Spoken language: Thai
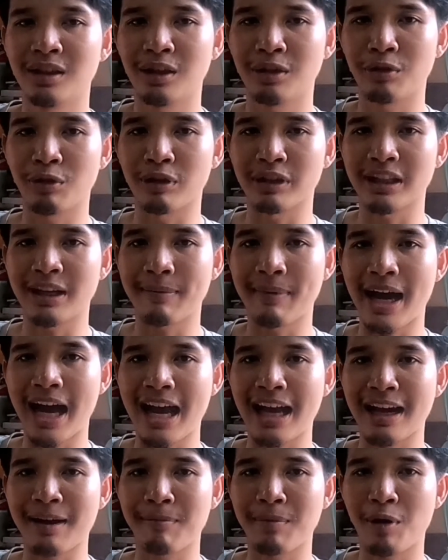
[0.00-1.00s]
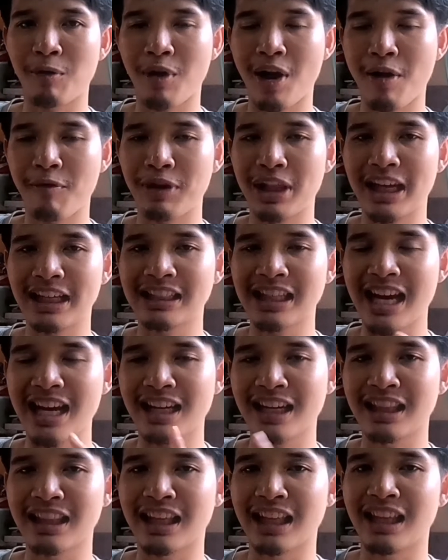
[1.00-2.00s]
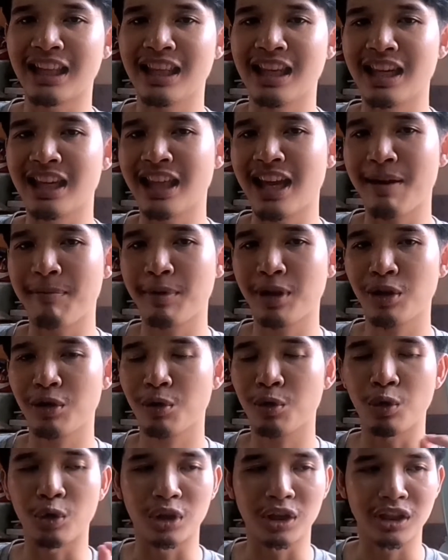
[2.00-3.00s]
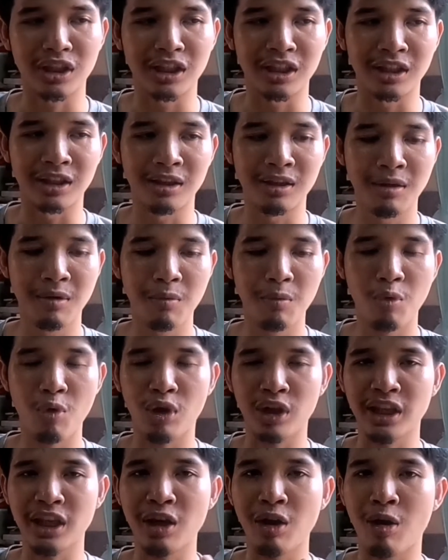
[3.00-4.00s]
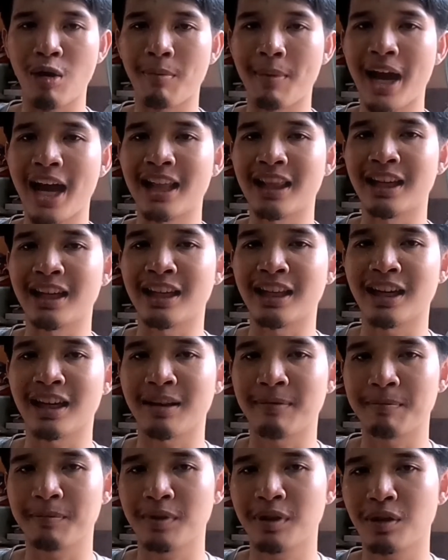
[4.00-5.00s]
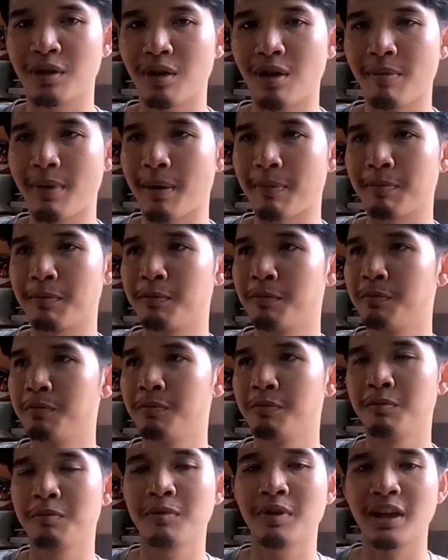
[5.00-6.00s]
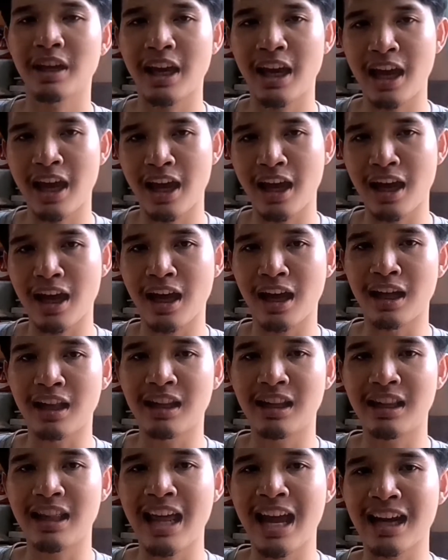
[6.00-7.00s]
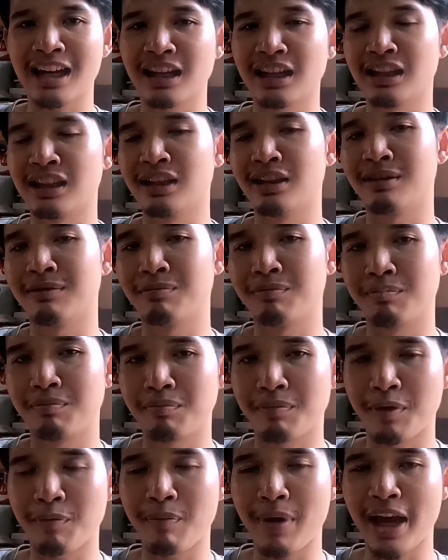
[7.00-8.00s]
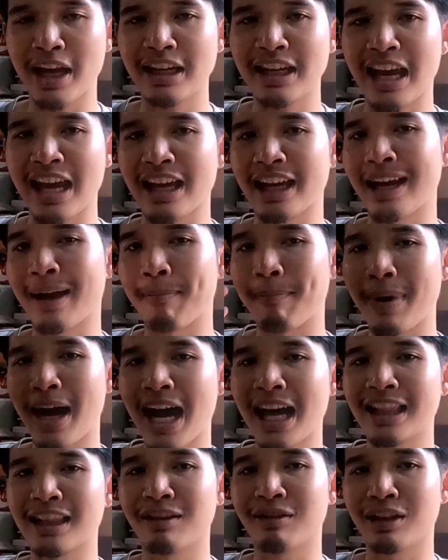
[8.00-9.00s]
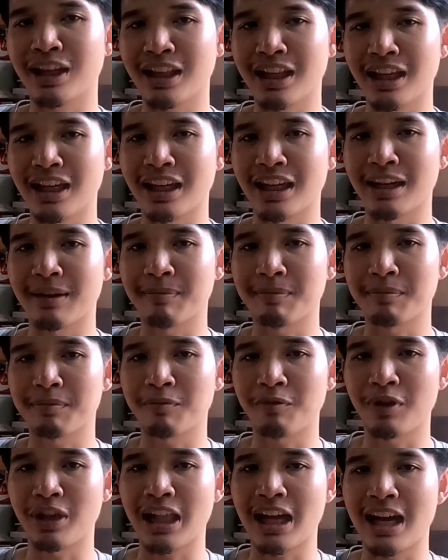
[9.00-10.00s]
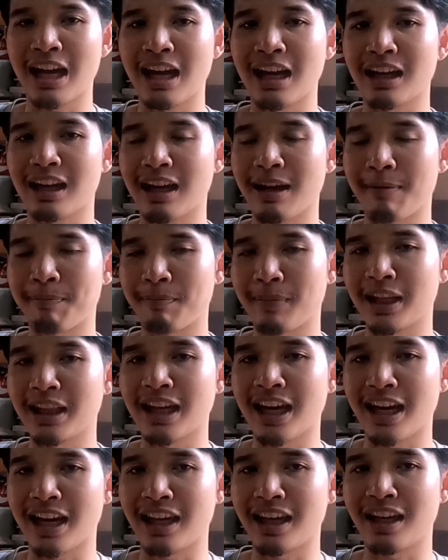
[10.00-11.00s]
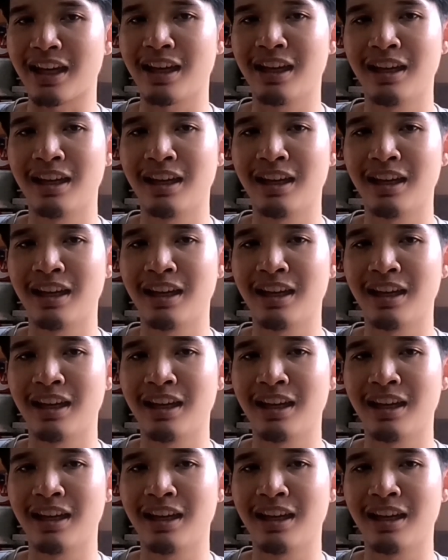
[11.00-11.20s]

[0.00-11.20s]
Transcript: สะดวกสบายครับ เพราะว่าเวลาใช้เงินแต่ละทีแทบไม่ต้องกดเงินพวกนี้ออกมาเลยนะครับ ก็แบบแค่แลกเงินเป็นแบงก์ใหญ่กลับบ้านเท่านั่นเองครับ เวลากลับมาไทย